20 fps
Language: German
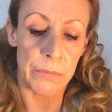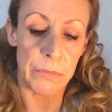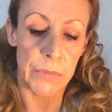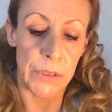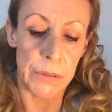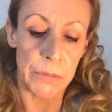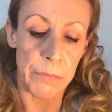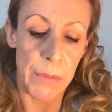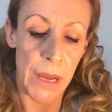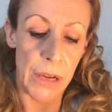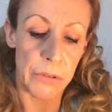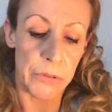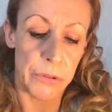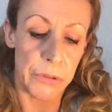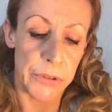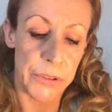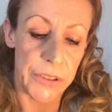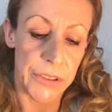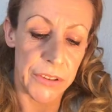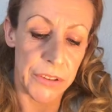in
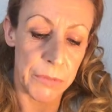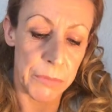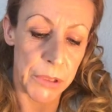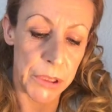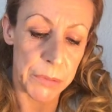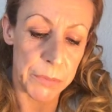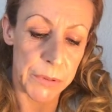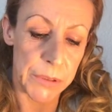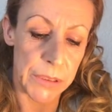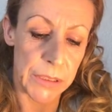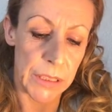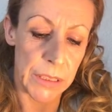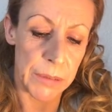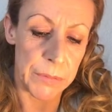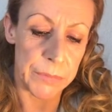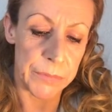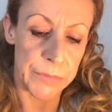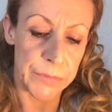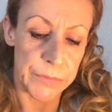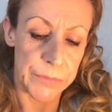Markus zum Beispiel
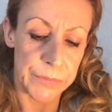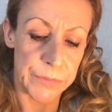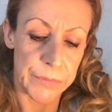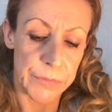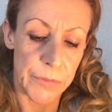ähm,